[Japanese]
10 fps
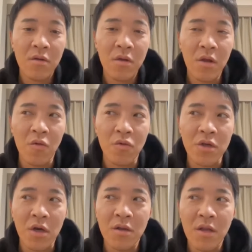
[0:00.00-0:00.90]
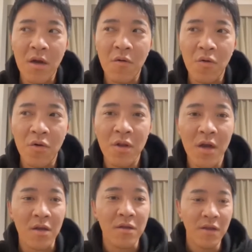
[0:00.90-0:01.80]
だよね、奥ちゃん。なんかこう、なん
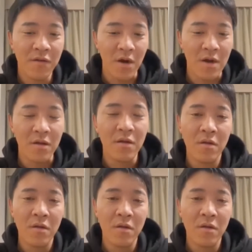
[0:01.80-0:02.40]
かテストがある。